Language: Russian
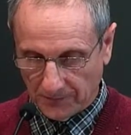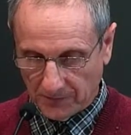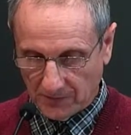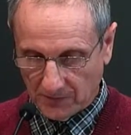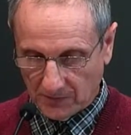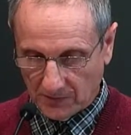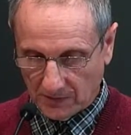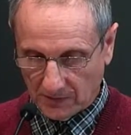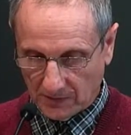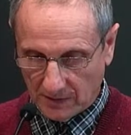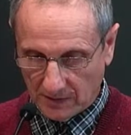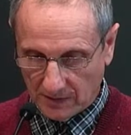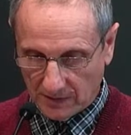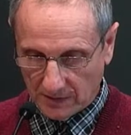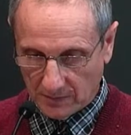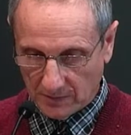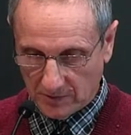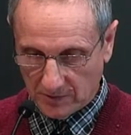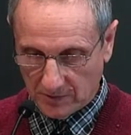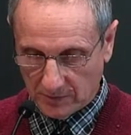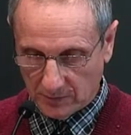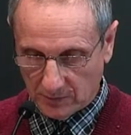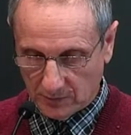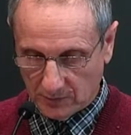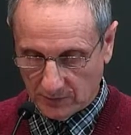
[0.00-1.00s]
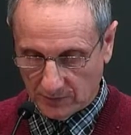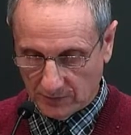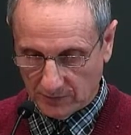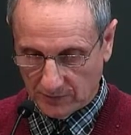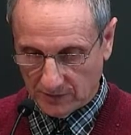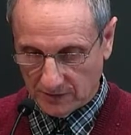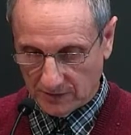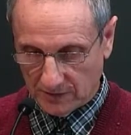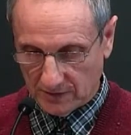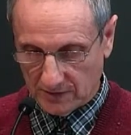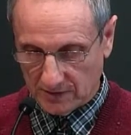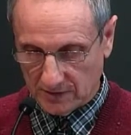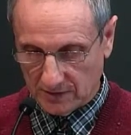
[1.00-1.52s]
ранами его вы
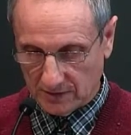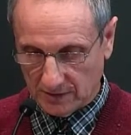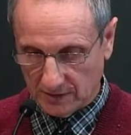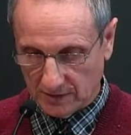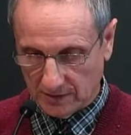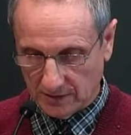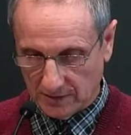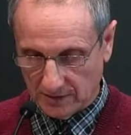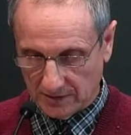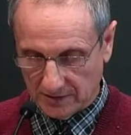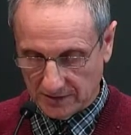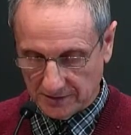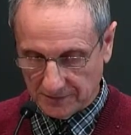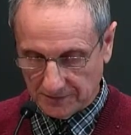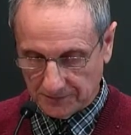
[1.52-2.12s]
исцелились.